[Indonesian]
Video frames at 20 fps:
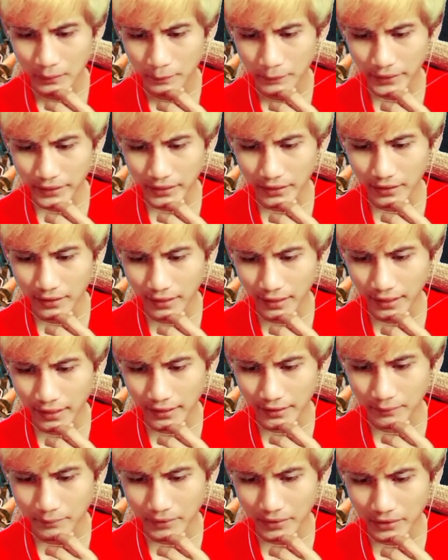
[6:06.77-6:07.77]
break a
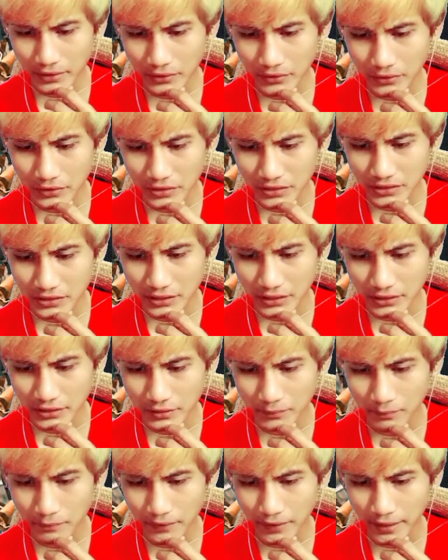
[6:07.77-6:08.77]
leg Marcus
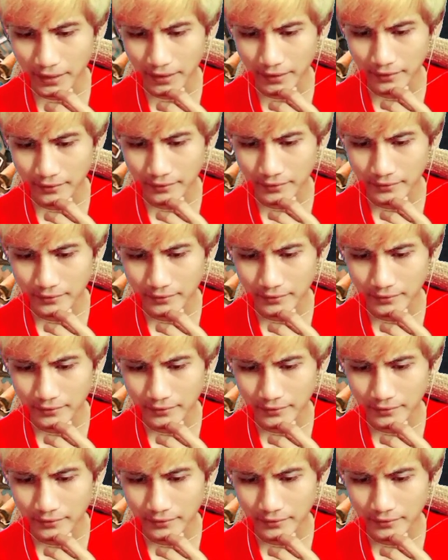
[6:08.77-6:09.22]
just a plan.